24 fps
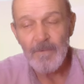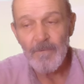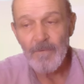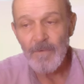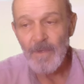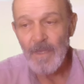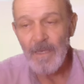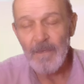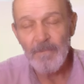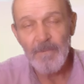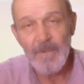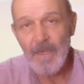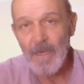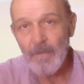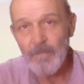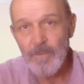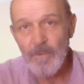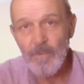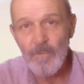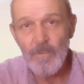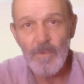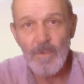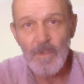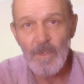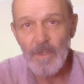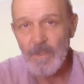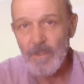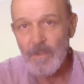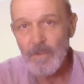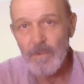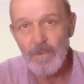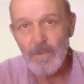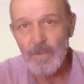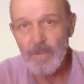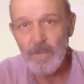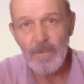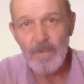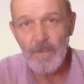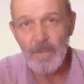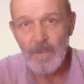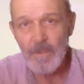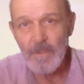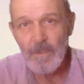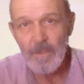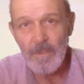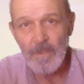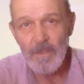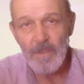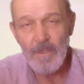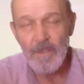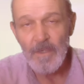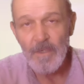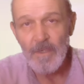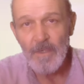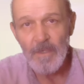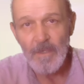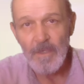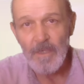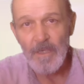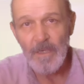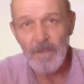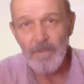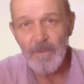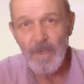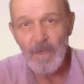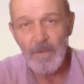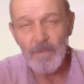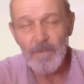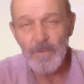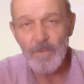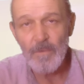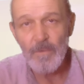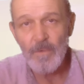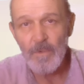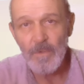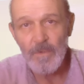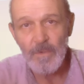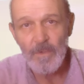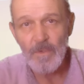واللي بيخبروك انه اللي بيخبروكم